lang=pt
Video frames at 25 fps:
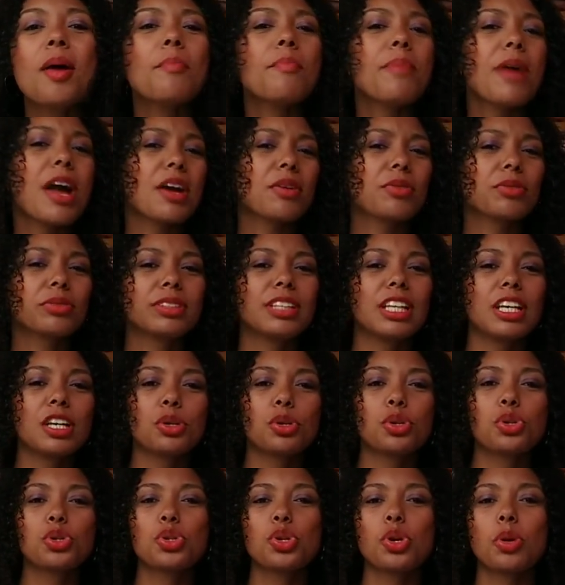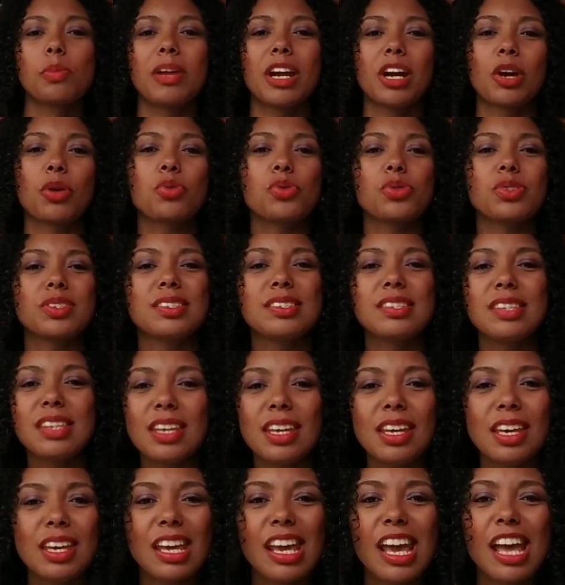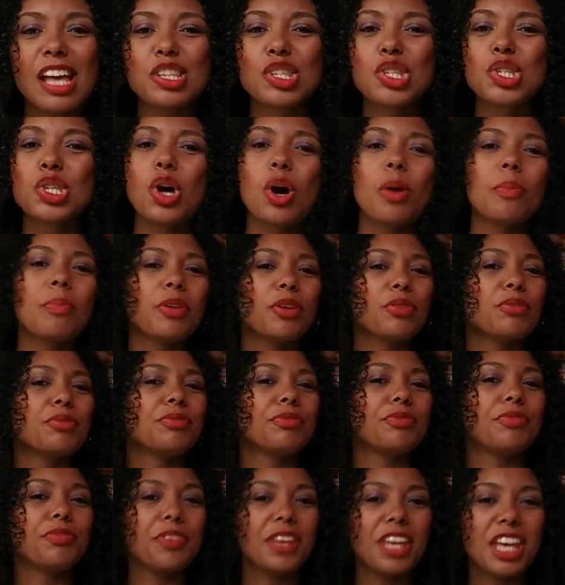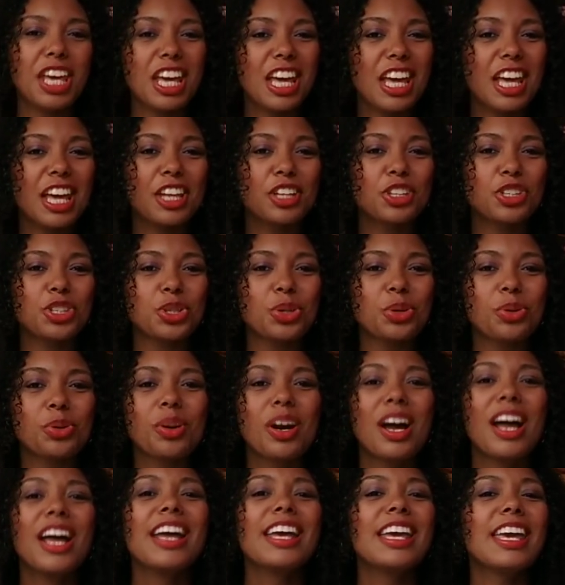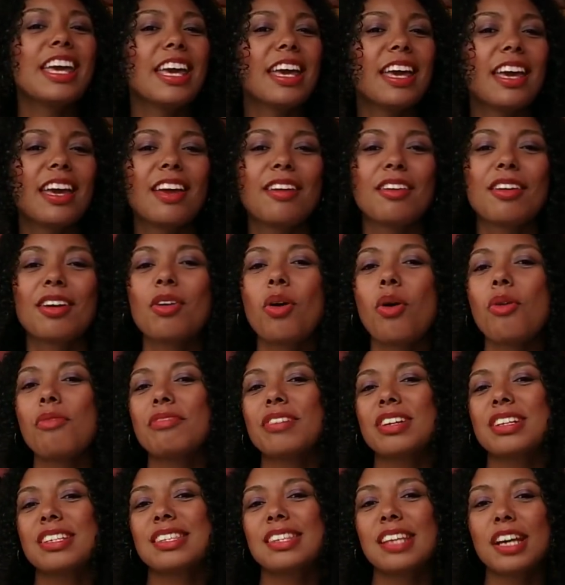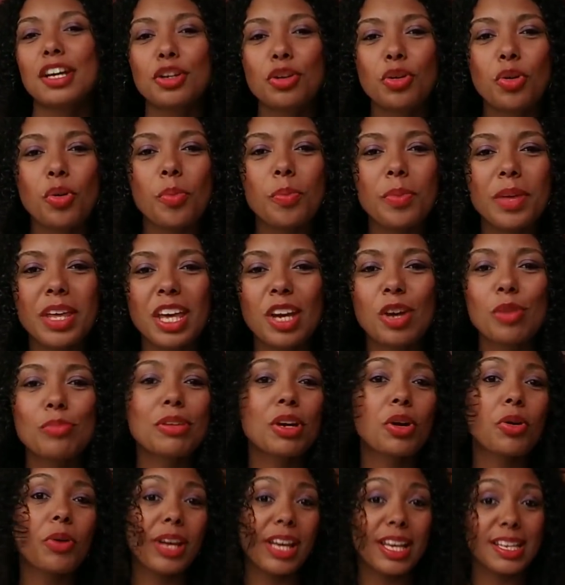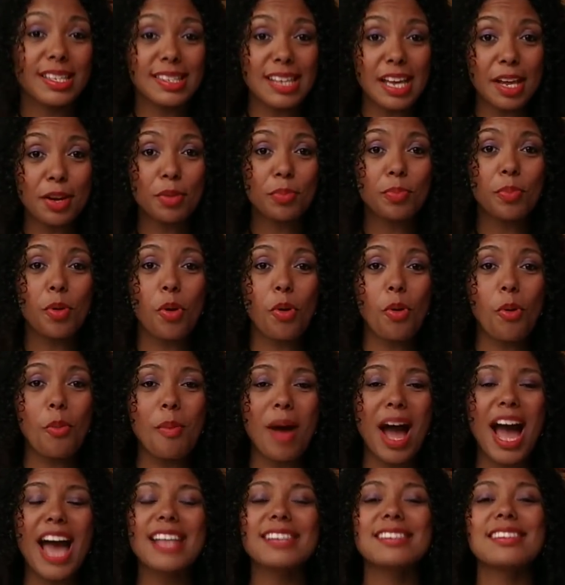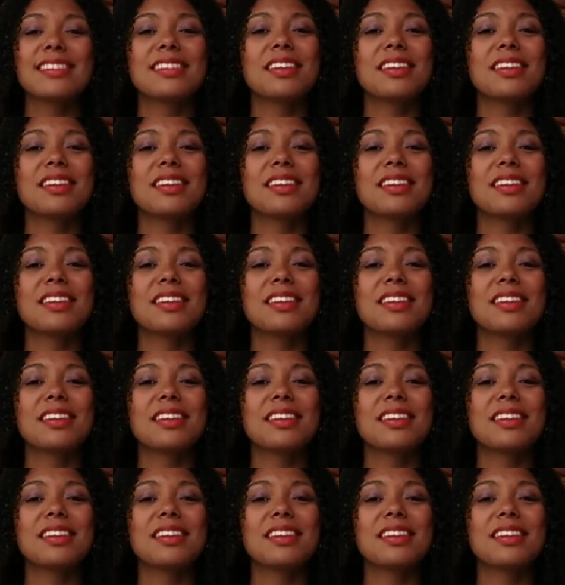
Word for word: perguntando sobre a cozinha, sobre o vídeo e conversando comigo, me conhecendo um pouco mais.